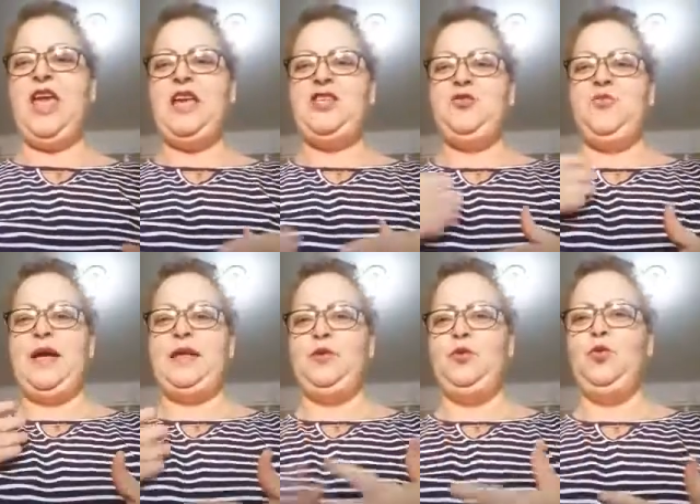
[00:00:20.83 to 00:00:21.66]
Queijo
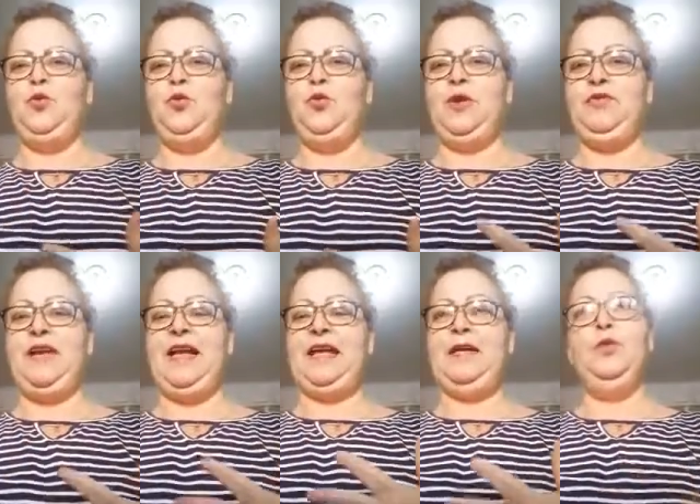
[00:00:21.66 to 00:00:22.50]
maduro, que
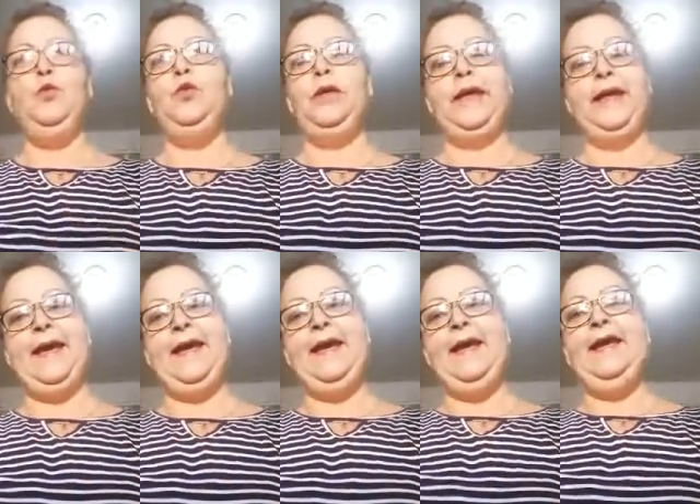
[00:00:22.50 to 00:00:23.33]
fala cura, né?